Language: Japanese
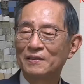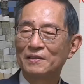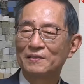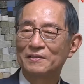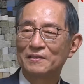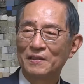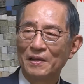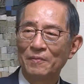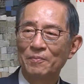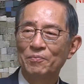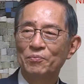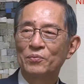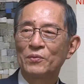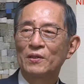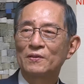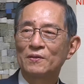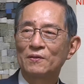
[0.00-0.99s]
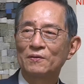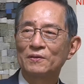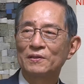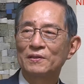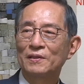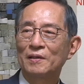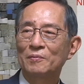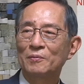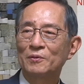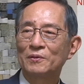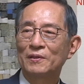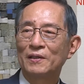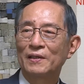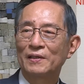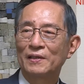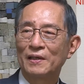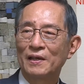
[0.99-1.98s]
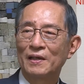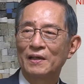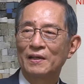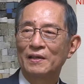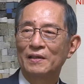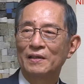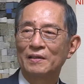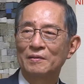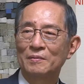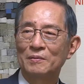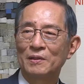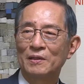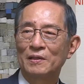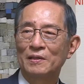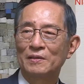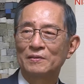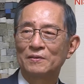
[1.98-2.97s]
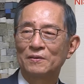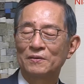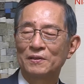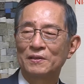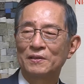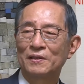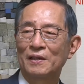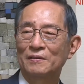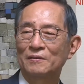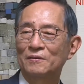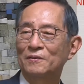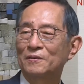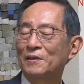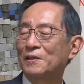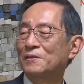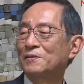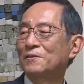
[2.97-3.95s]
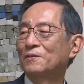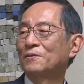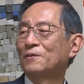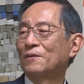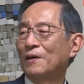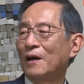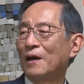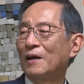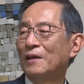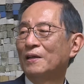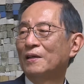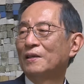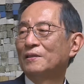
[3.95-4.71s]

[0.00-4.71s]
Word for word: てですねそういった問題があ、まあ、貯金額の減少とか、